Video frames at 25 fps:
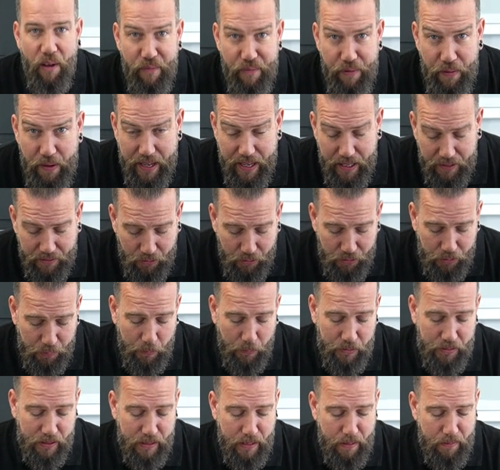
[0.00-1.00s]
Für
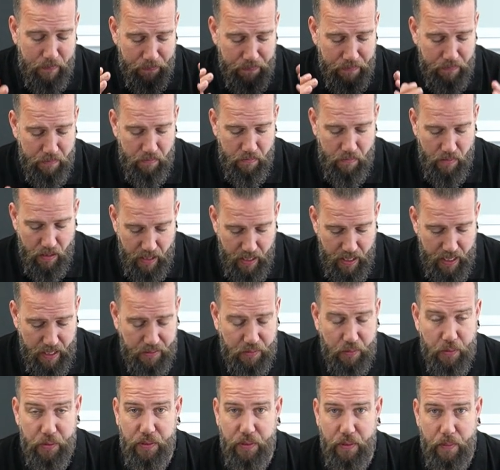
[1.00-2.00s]
Erdnussbutter
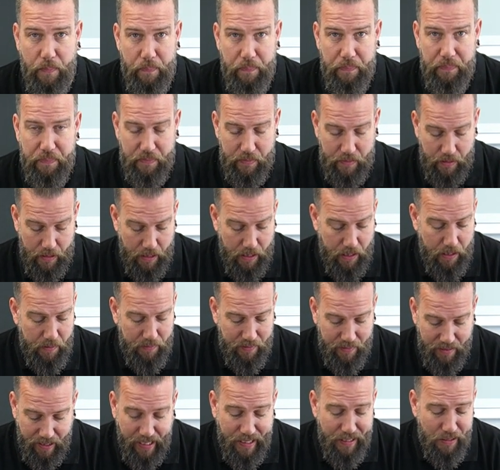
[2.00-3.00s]
Erdnüsse. Ja,
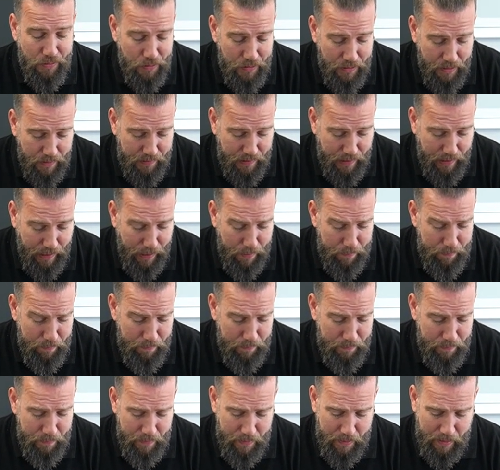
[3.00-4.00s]
300
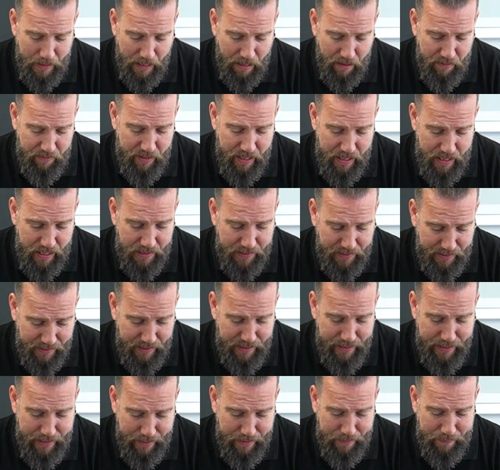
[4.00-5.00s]
Gramm haben wir jetzt
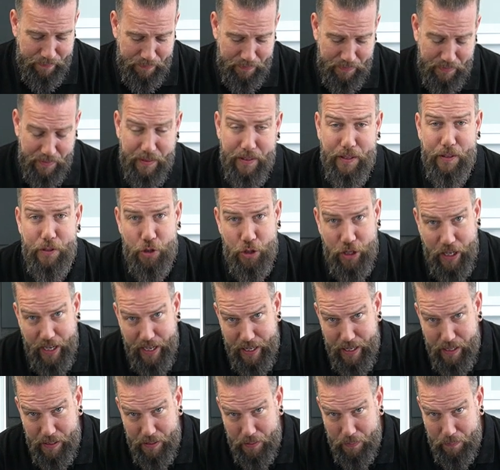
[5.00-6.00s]
hier
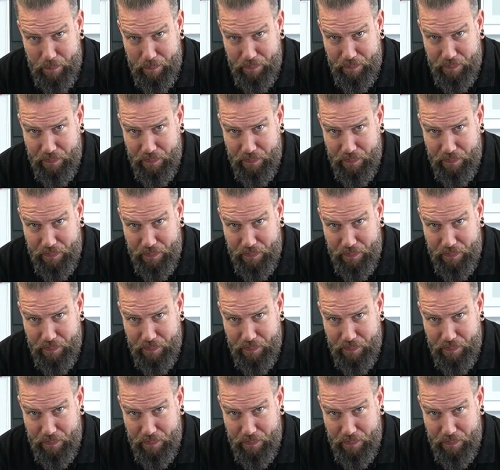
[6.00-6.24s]
geschält.